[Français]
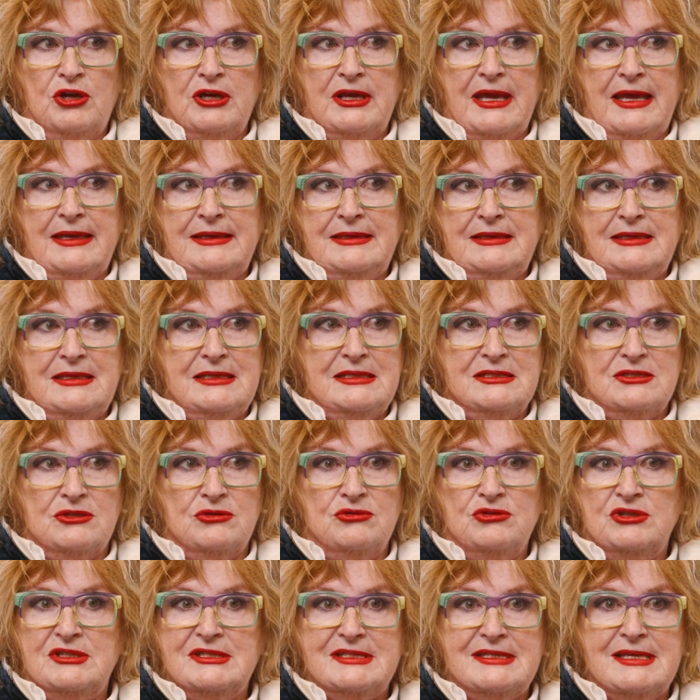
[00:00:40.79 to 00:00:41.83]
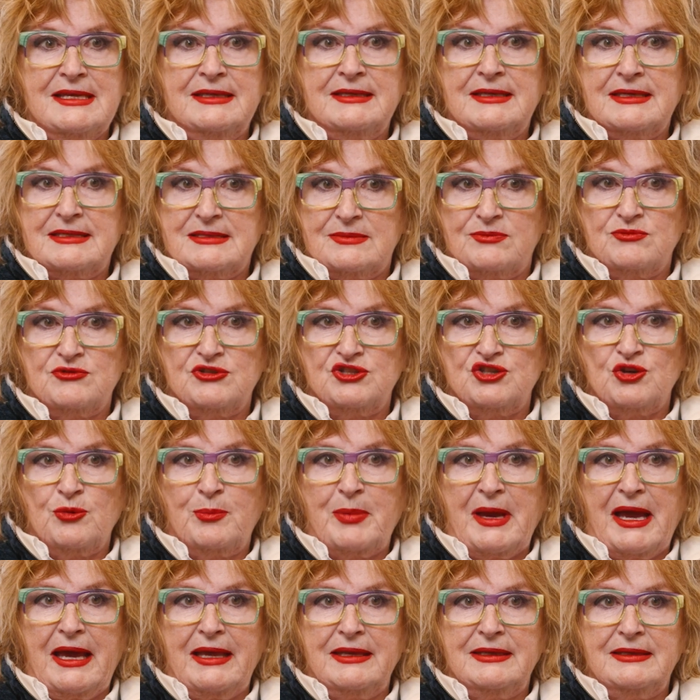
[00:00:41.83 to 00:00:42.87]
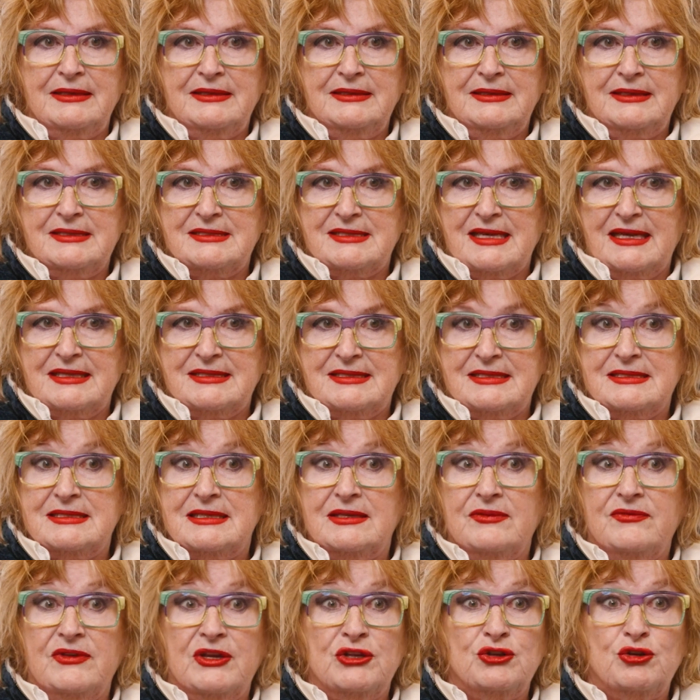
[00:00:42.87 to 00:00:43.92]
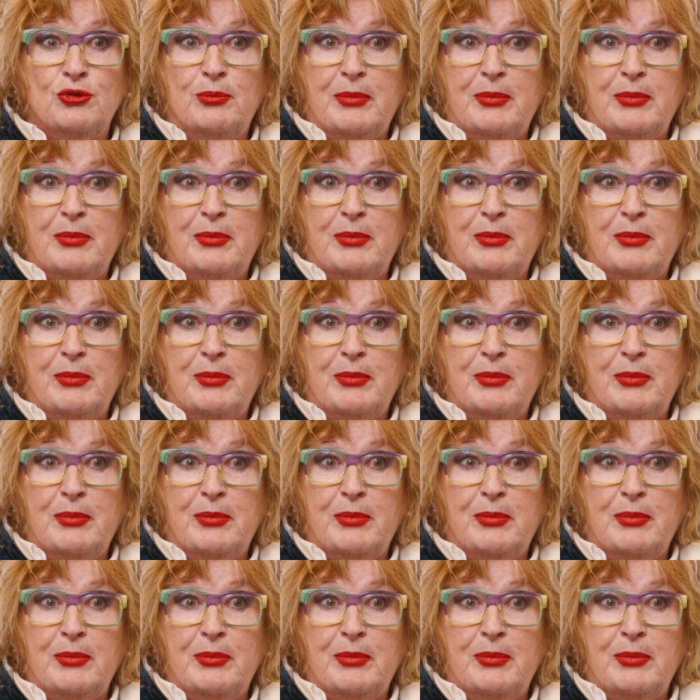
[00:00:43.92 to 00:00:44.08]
organise une dizaine d'expositions par année, des artistes qui viennent de